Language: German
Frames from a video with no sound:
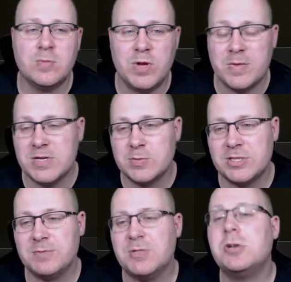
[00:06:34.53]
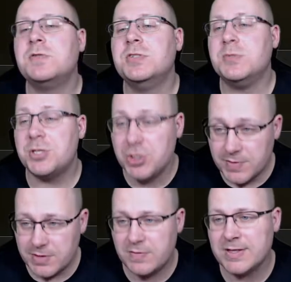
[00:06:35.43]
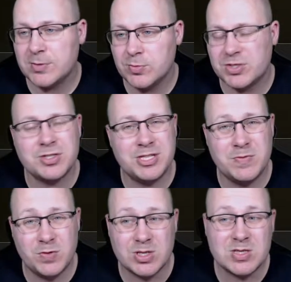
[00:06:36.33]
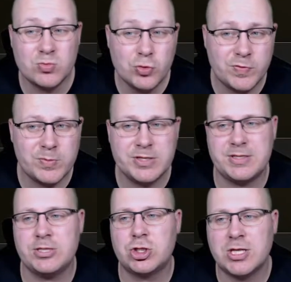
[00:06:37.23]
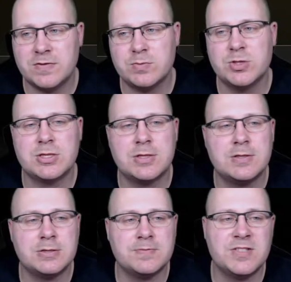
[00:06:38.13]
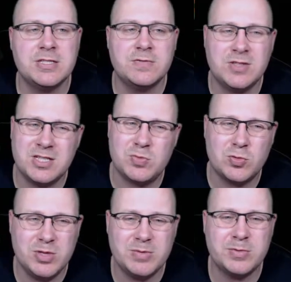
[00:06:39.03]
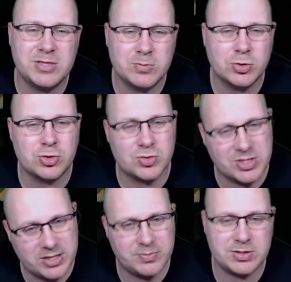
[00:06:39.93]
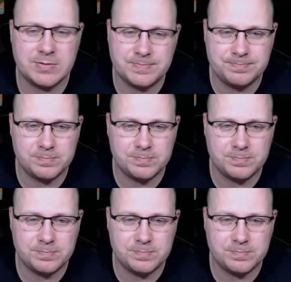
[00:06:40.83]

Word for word: Wir bleiben also bei dem Lauf, nehmen den Schieferreflektor mit, nehmen für das Movement den Schaft mit, äh, wenn ihr wirklich Probleme mit dem Rückstoß habt.